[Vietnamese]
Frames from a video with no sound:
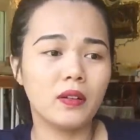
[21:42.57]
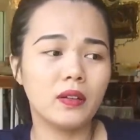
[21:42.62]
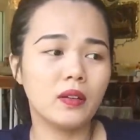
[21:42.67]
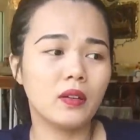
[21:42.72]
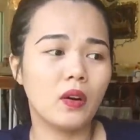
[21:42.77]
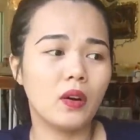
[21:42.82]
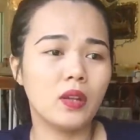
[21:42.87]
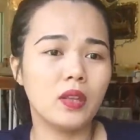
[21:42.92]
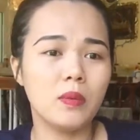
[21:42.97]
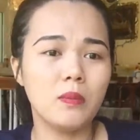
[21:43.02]

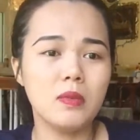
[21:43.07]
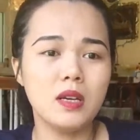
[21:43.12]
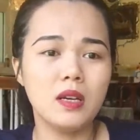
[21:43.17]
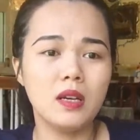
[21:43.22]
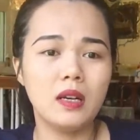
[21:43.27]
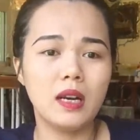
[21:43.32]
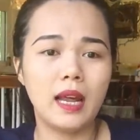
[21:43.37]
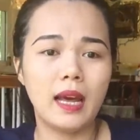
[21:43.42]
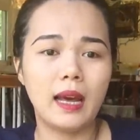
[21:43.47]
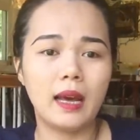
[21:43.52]
ngồi giống
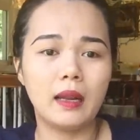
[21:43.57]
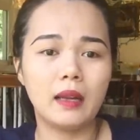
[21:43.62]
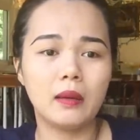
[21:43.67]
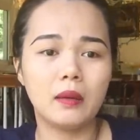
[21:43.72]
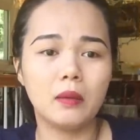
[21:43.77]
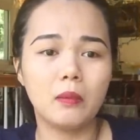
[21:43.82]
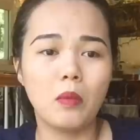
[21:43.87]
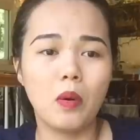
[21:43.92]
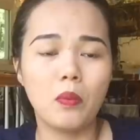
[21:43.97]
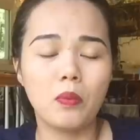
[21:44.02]
như là
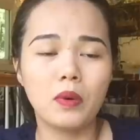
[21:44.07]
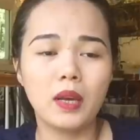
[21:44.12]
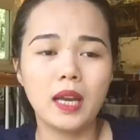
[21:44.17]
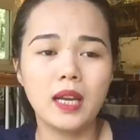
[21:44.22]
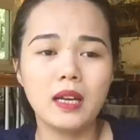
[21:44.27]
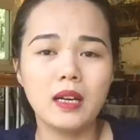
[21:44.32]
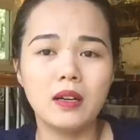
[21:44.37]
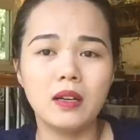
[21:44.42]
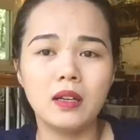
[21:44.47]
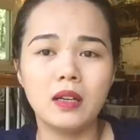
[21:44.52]
một
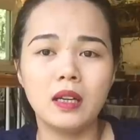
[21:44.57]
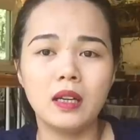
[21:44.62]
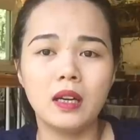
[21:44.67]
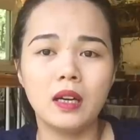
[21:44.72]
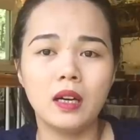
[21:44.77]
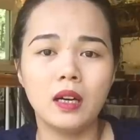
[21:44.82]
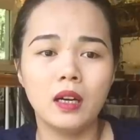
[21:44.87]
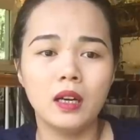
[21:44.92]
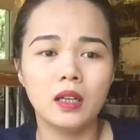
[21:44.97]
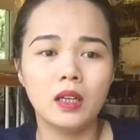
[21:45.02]
cái người
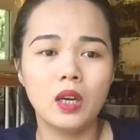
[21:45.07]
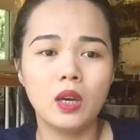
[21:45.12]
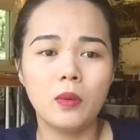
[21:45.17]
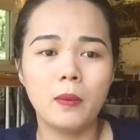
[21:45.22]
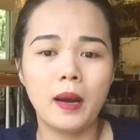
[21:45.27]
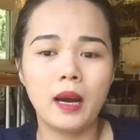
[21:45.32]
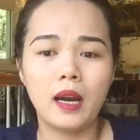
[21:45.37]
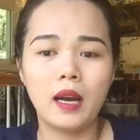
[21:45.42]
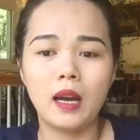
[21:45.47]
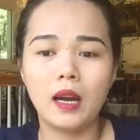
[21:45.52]
à, kêu
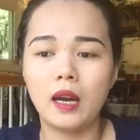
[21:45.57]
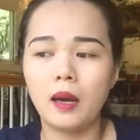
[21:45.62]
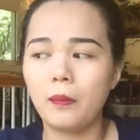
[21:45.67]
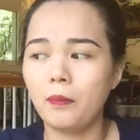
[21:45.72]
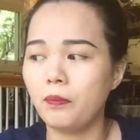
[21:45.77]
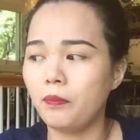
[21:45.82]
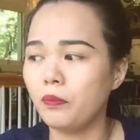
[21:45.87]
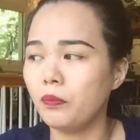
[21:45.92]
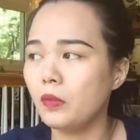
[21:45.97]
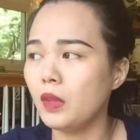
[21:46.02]
bằng à,
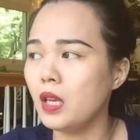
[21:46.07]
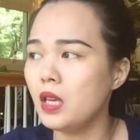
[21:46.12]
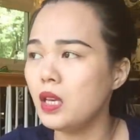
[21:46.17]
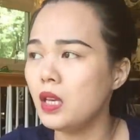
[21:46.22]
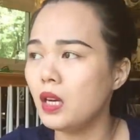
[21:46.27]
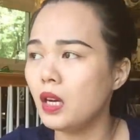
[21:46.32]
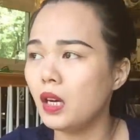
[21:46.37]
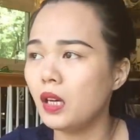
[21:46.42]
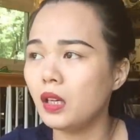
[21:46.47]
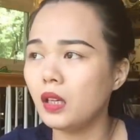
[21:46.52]

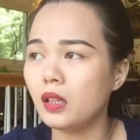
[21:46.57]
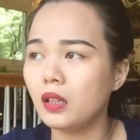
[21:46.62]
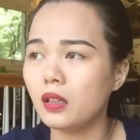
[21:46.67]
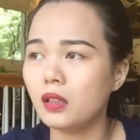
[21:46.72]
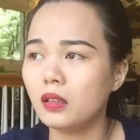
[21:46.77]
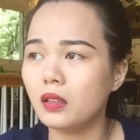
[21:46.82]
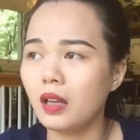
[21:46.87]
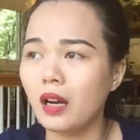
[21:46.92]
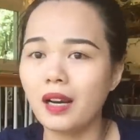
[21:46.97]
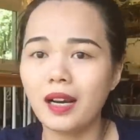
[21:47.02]
đi à,
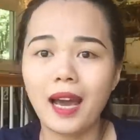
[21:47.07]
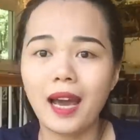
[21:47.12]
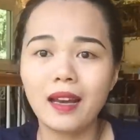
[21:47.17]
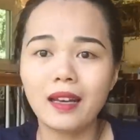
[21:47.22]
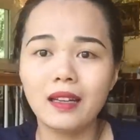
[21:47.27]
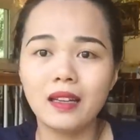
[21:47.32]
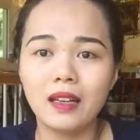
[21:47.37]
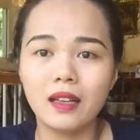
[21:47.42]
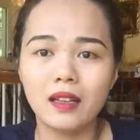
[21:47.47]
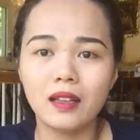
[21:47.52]
thực
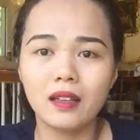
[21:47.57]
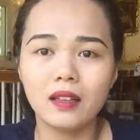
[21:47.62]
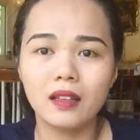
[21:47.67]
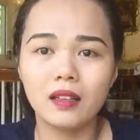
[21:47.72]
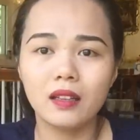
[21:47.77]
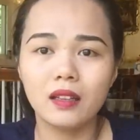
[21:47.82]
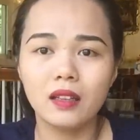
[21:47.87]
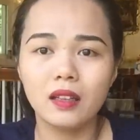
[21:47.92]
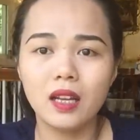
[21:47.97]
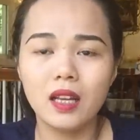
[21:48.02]
khách vậy
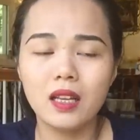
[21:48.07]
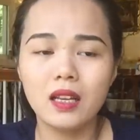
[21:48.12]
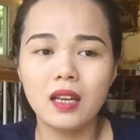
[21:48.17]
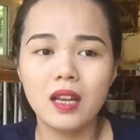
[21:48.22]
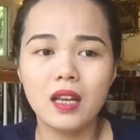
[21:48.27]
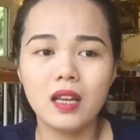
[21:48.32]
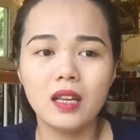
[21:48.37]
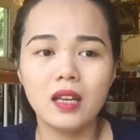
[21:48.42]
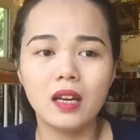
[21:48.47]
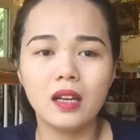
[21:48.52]
đi
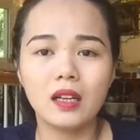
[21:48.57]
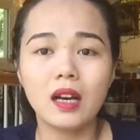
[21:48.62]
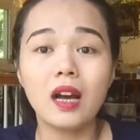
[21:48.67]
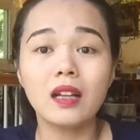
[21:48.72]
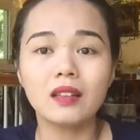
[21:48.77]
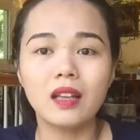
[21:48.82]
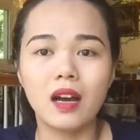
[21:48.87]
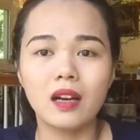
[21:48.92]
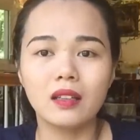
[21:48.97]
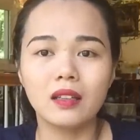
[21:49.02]
đi khất
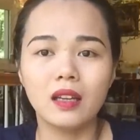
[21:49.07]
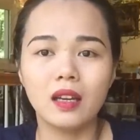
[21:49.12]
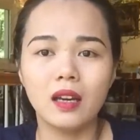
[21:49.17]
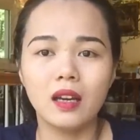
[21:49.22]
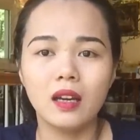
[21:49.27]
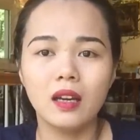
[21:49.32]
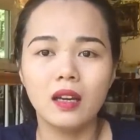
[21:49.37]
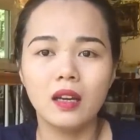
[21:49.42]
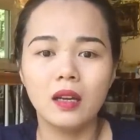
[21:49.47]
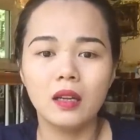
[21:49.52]
thực
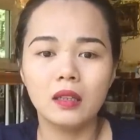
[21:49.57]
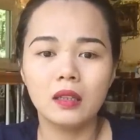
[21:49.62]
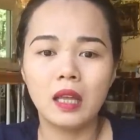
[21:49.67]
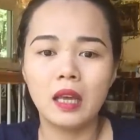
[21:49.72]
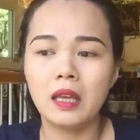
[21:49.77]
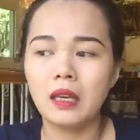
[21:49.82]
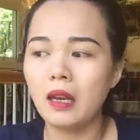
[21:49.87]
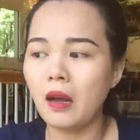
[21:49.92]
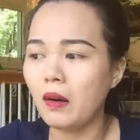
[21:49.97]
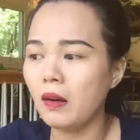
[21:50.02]
vậy
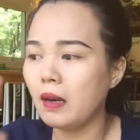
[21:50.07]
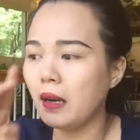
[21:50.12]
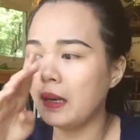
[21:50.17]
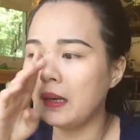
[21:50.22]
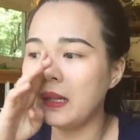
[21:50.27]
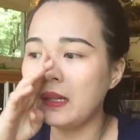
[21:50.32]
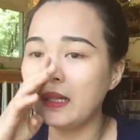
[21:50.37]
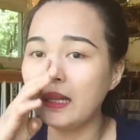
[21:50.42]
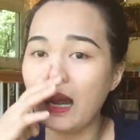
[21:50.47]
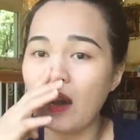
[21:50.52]
thì nói là
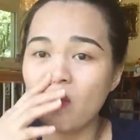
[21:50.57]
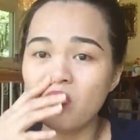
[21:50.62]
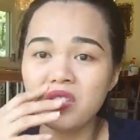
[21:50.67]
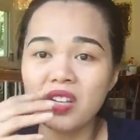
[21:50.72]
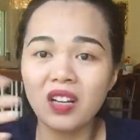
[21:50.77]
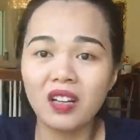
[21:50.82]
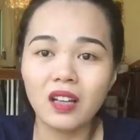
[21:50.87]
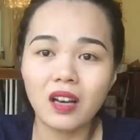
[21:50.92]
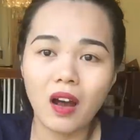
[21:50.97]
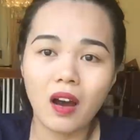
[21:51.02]
đi tới đâu
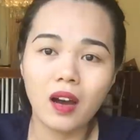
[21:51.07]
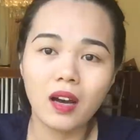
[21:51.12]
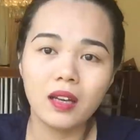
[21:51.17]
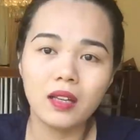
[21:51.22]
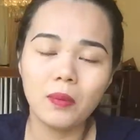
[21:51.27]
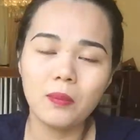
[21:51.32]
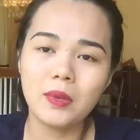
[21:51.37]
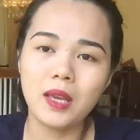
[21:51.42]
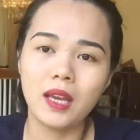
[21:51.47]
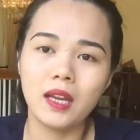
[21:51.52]
xin tới đó
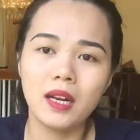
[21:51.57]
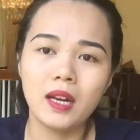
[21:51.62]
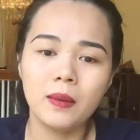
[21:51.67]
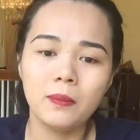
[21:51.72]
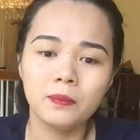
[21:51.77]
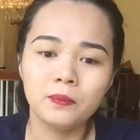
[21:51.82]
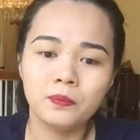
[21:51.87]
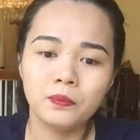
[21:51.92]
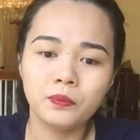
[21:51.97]
giống vậy đó